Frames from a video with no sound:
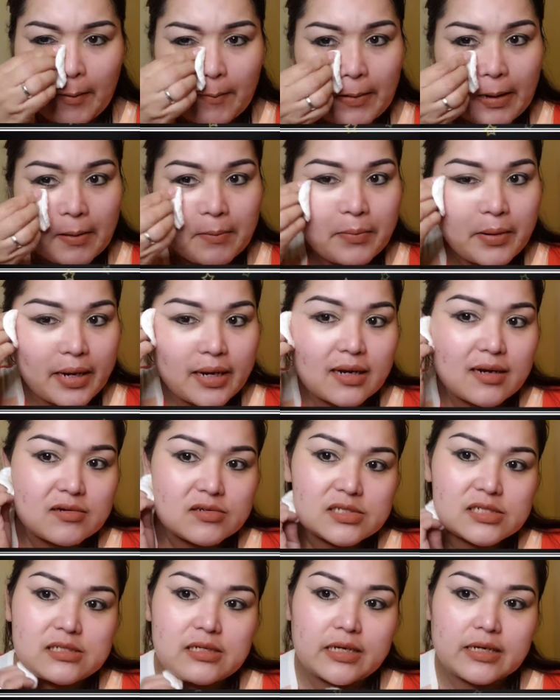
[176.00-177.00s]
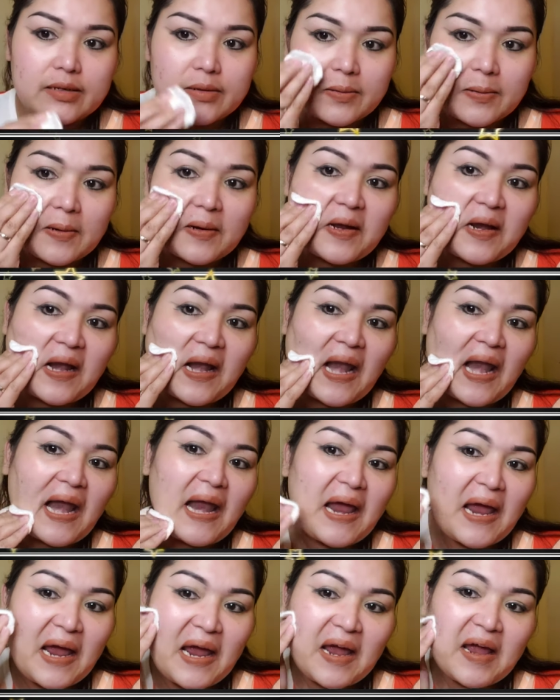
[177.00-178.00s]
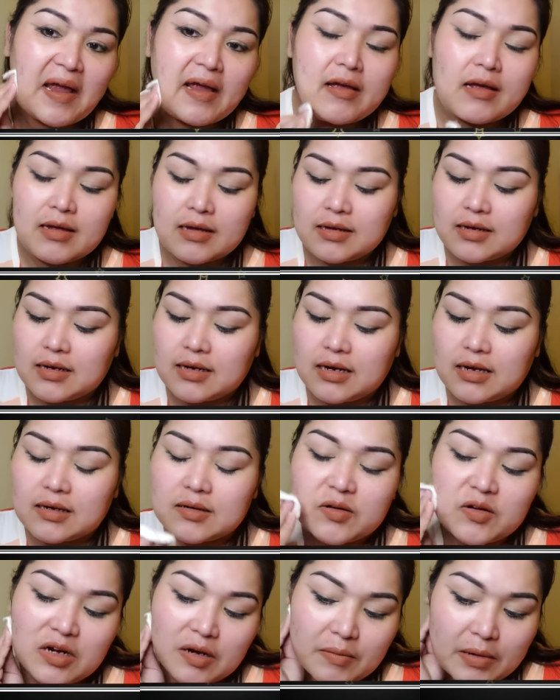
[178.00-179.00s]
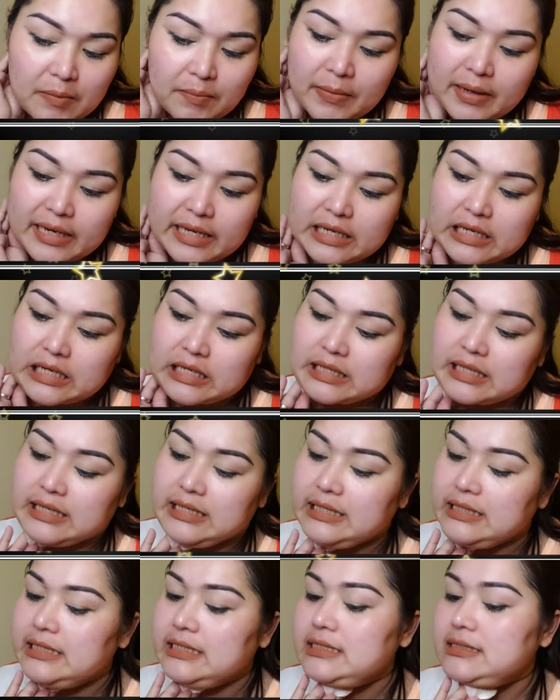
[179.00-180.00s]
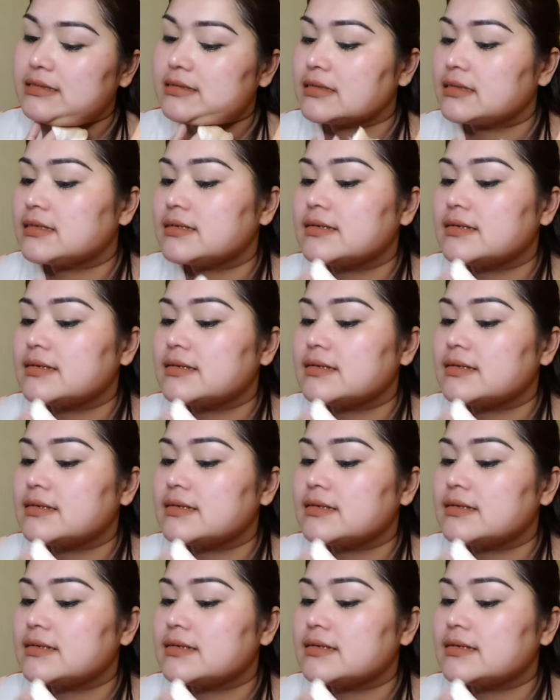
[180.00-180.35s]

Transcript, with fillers: ko mga breakouts ngayon. Kailangan ko nang magpahinga talaga.